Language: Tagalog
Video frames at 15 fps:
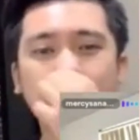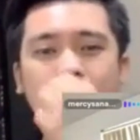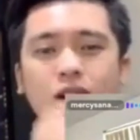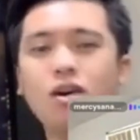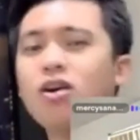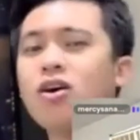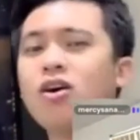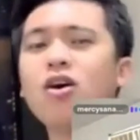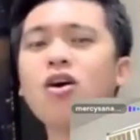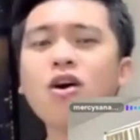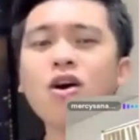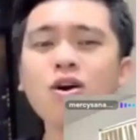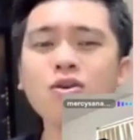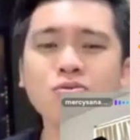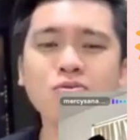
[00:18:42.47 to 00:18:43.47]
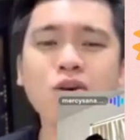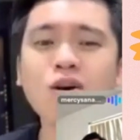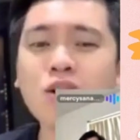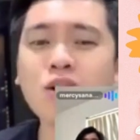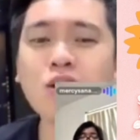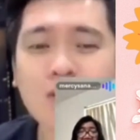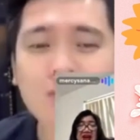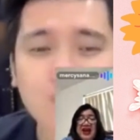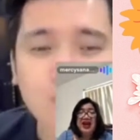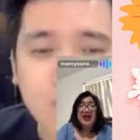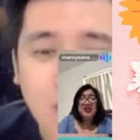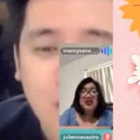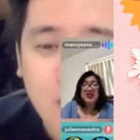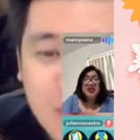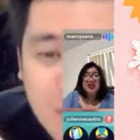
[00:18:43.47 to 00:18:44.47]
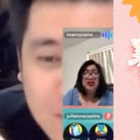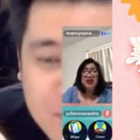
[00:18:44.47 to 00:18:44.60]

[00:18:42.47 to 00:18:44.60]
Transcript: Oh. Ganun pala, no?